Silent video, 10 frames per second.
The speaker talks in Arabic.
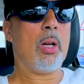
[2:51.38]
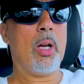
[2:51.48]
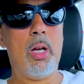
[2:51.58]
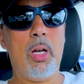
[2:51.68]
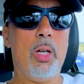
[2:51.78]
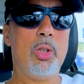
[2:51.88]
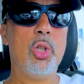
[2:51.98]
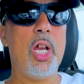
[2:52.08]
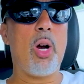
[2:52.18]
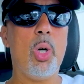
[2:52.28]
آه
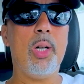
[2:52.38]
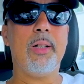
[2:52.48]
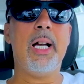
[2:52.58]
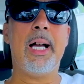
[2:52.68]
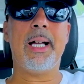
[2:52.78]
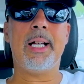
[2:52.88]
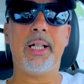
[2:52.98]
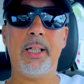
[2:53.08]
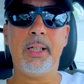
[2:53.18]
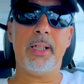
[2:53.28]
شنو يا خو أه،,
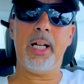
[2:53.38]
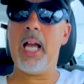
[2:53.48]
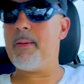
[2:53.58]
اه اه,